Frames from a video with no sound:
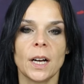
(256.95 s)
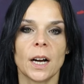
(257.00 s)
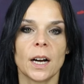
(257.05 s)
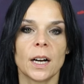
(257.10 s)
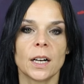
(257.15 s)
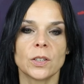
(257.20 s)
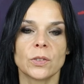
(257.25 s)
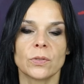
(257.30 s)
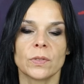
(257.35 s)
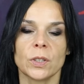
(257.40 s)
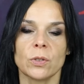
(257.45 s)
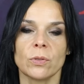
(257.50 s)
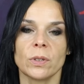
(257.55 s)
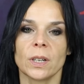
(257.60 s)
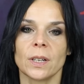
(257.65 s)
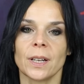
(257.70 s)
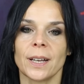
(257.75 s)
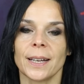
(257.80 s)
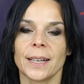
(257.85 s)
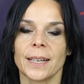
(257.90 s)
Also wenn du
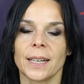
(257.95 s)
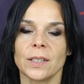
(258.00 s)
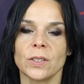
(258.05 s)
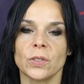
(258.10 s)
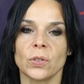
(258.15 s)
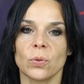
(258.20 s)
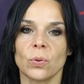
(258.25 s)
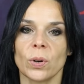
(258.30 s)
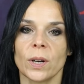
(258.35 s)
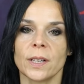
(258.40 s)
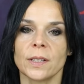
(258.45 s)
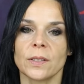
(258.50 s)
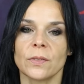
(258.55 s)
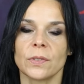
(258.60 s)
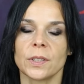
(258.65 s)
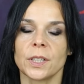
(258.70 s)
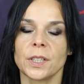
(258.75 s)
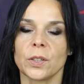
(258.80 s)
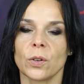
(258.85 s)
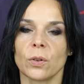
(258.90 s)
da eine Ergänzung hast,
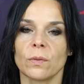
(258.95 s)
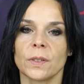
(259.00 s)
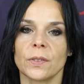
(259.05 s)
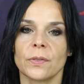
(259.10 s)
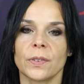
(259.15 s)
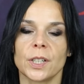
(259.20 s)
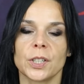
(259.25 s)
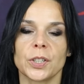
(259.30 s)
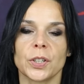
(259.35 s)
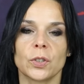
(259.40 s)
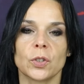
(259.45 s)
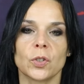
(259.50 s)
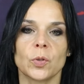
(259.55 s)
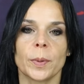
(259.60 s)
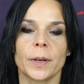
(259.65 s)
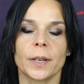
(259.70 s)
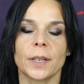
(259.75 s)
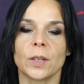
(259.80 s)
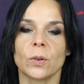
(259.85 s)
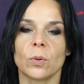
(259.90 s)
wenn ich da irgendwas falsch
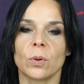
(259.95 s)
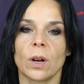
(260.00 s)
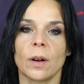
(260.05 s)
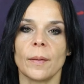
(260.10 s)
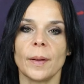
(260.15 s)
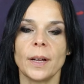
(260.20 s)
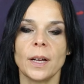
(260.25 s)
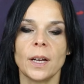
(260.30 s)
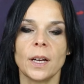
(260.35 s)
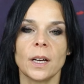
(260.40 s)
ausspreche oder